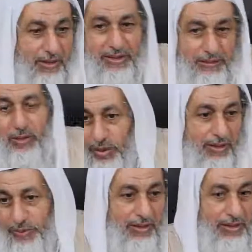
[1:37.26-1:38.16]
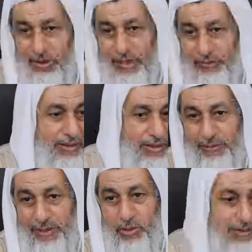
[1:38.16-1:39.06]
تولوا فاعلم أنما
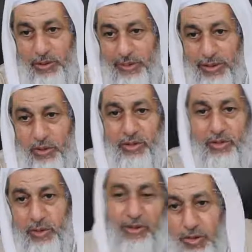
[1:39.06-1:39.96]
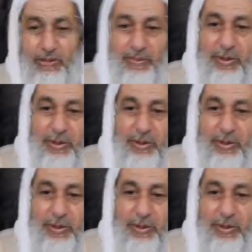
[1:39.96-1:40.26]
يريد الله أن يصيبهم